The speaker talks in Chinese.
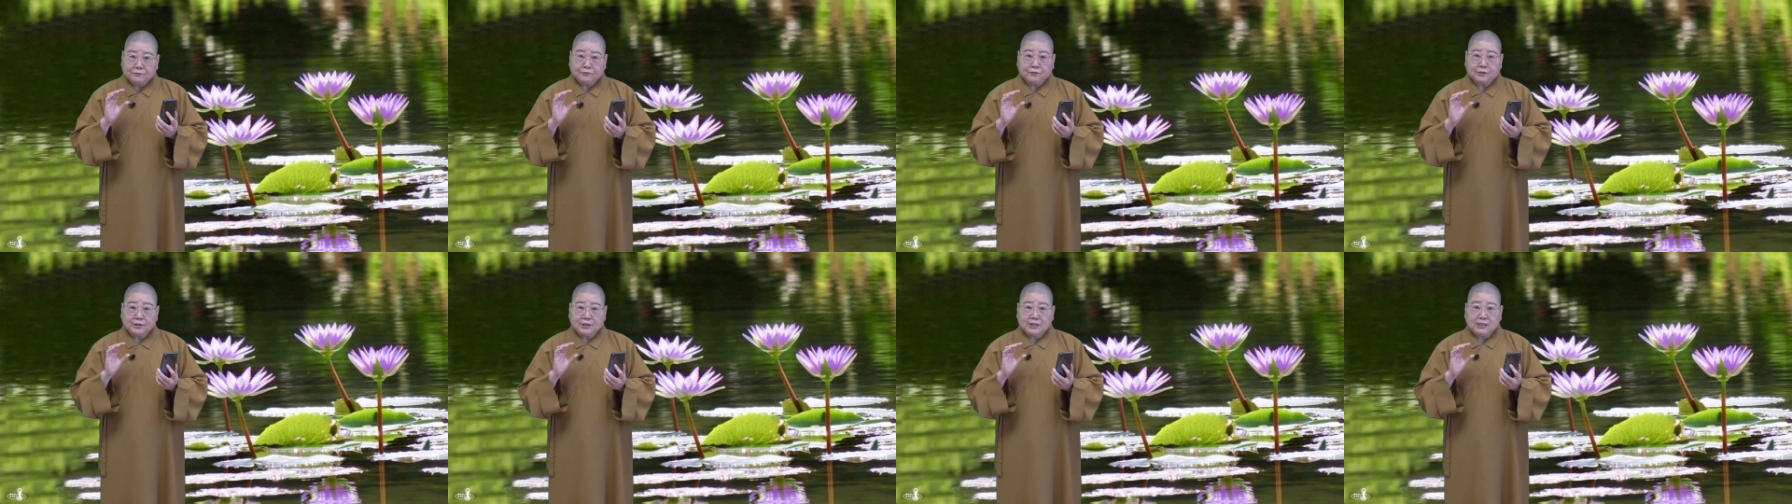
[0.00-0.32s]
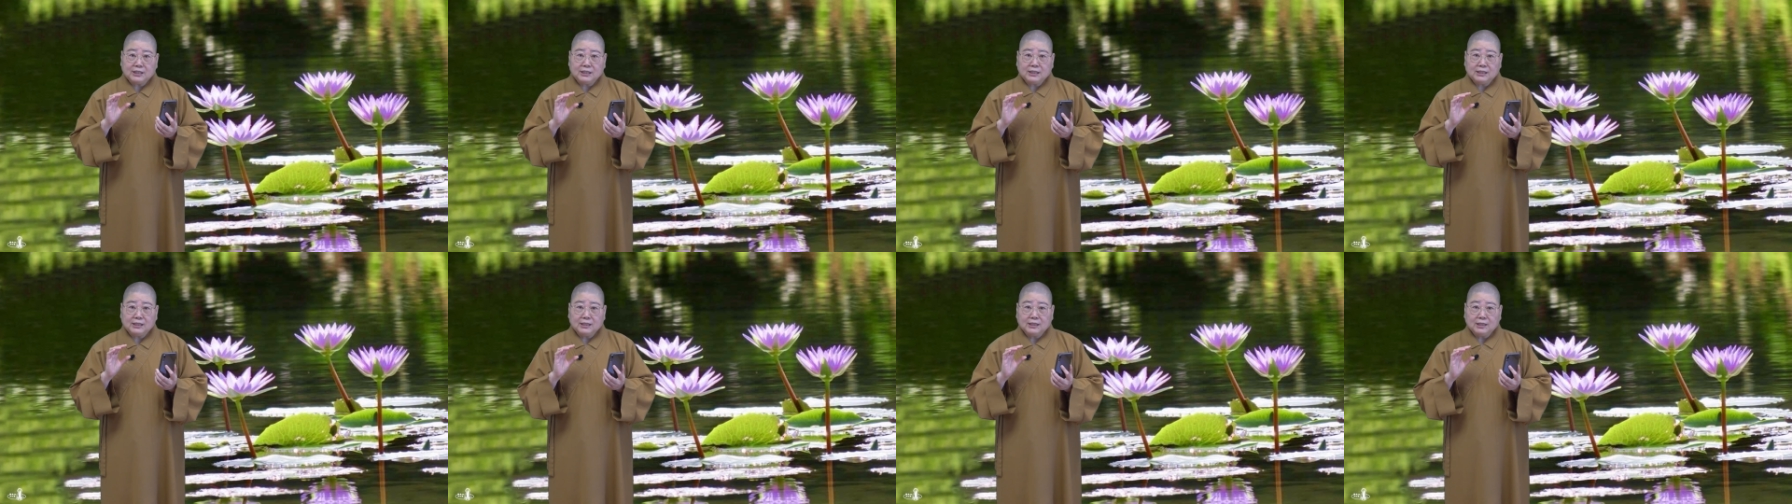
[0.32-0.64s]
佛
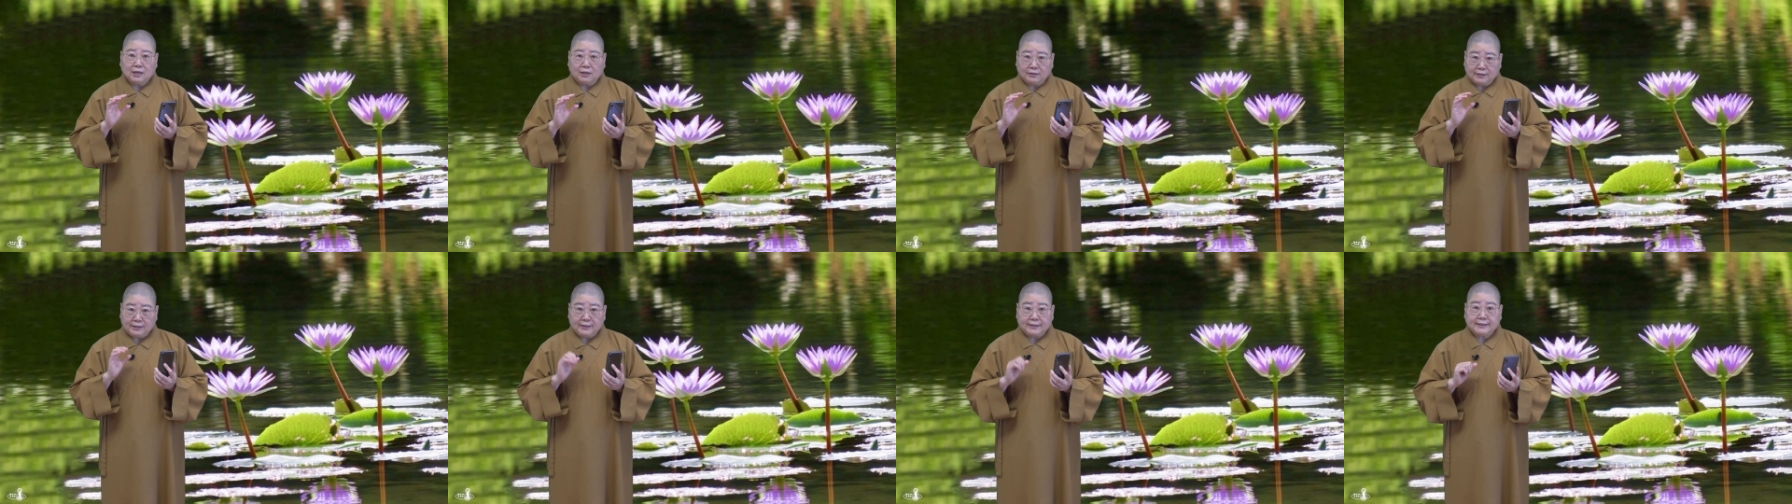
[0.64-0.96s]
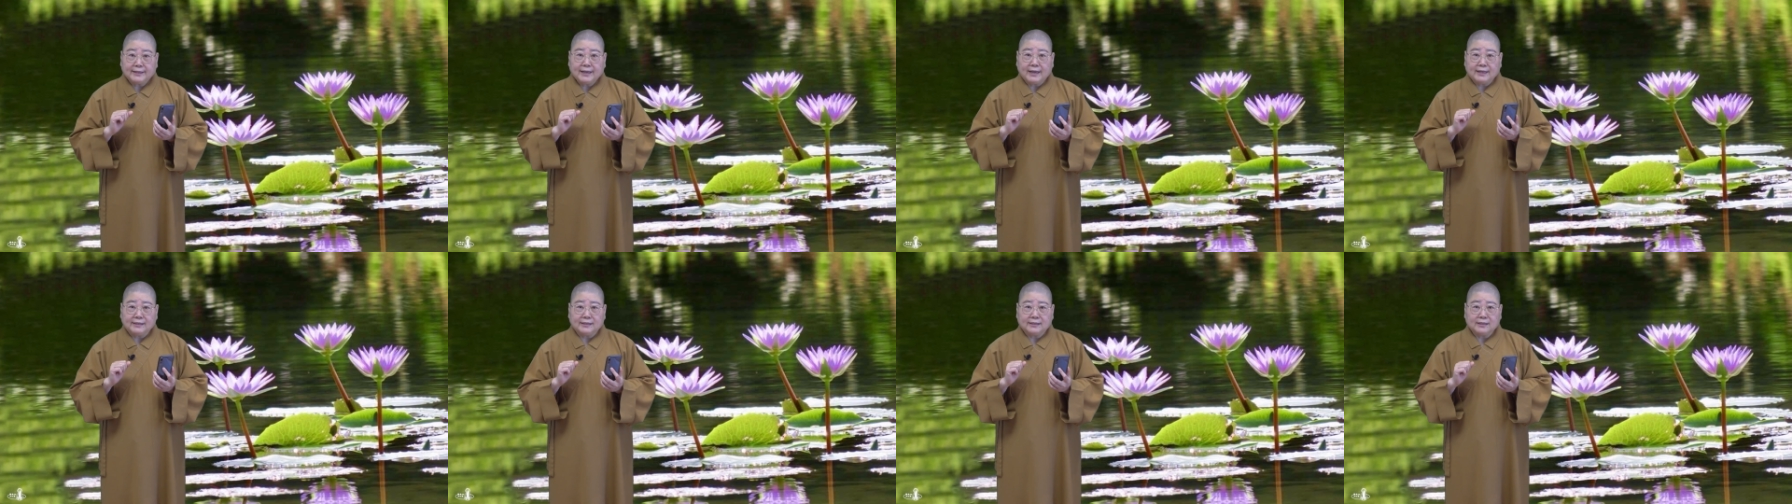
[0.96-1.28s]
机啊、哦，你
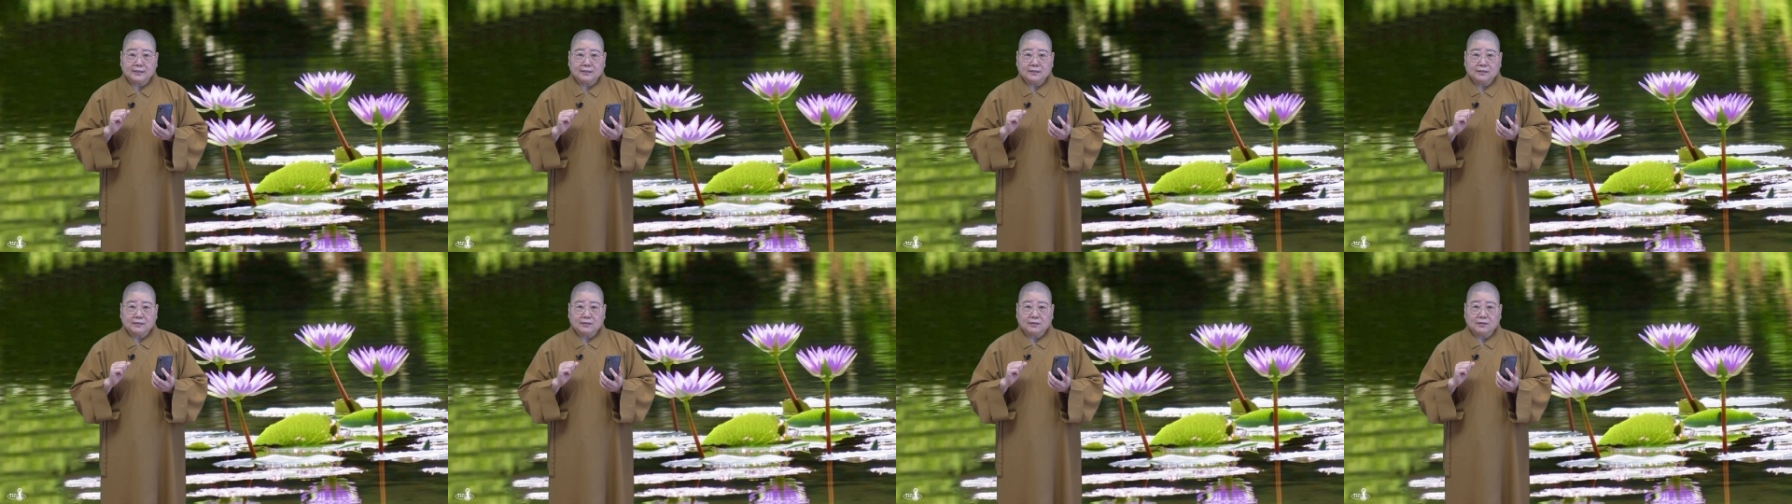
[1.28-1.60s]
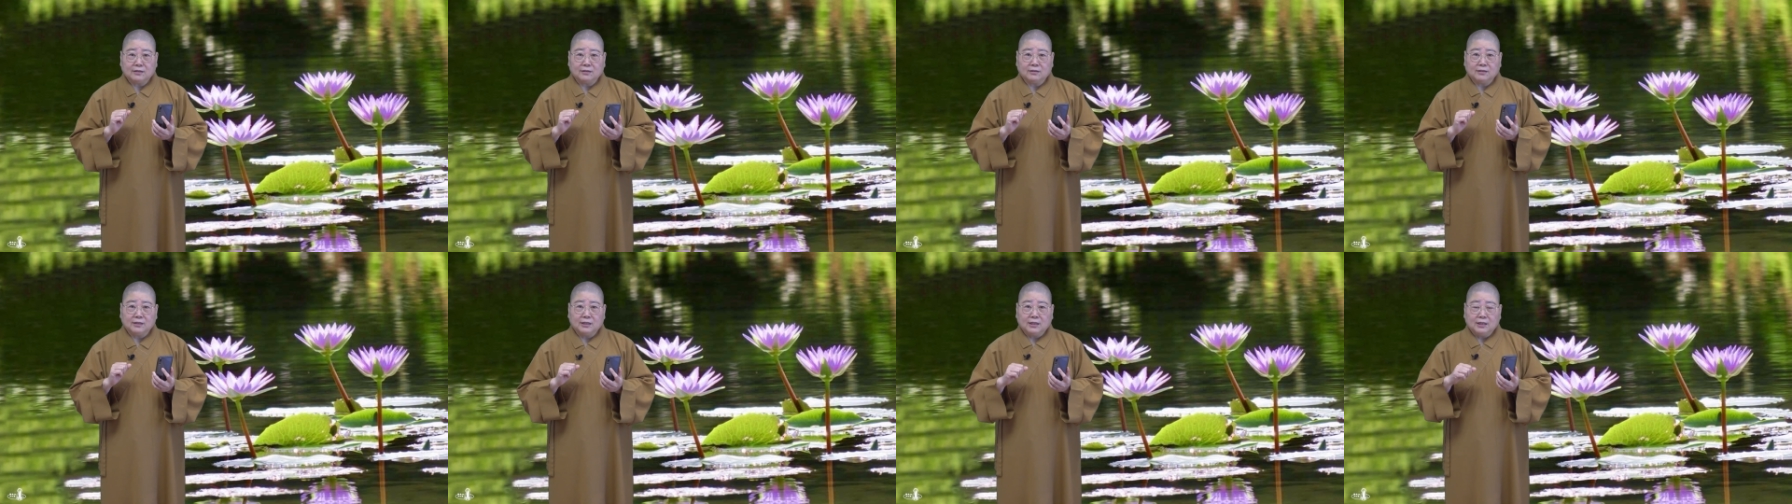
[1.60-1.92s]
带着
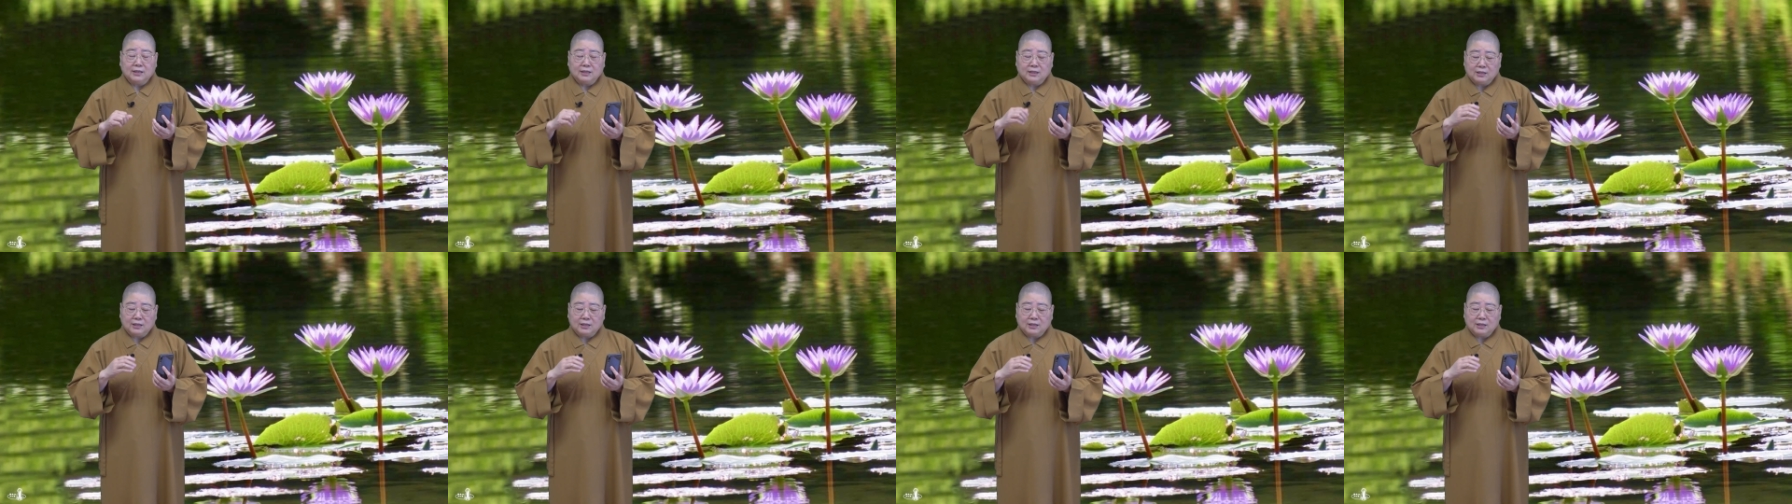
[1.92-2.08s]
啊、哦、